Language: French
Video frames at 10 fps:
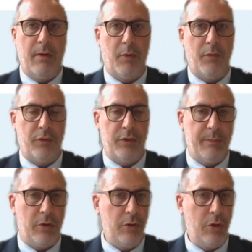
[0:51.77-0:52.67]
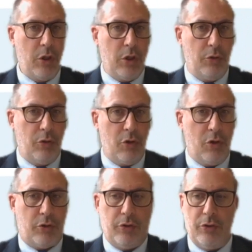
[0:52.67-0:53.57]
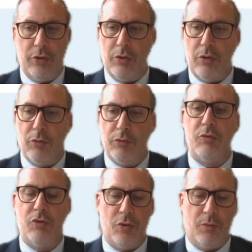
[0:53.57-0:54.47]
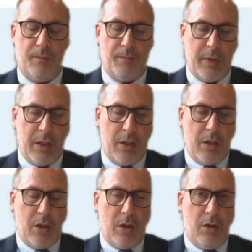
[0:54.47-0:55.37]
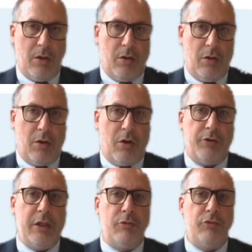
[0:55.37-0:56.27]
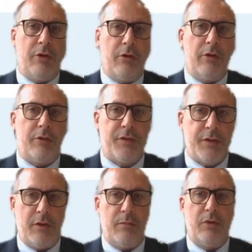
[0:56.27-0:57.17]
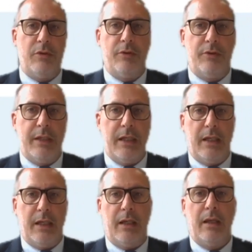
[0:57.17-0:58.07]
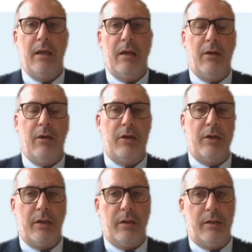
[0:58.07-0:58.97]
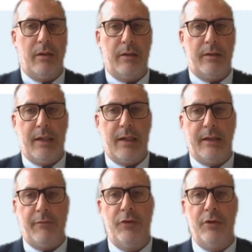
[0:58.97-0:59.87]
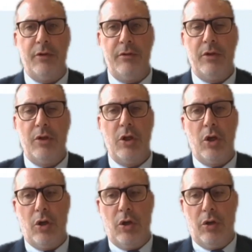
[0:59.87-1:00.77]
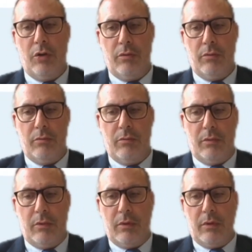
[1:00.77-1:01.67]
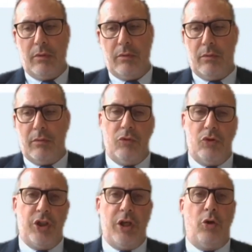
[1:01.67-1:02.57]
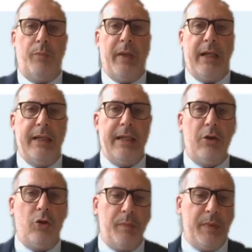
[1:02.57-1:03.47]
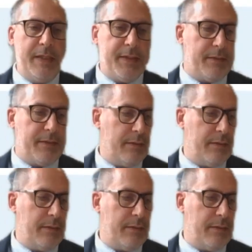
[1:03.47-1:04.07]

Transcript: profondément de leur contribution. Euh, en écoutant l'ensemble des euh, intervenants, euh, j'ai repéré quelques pistes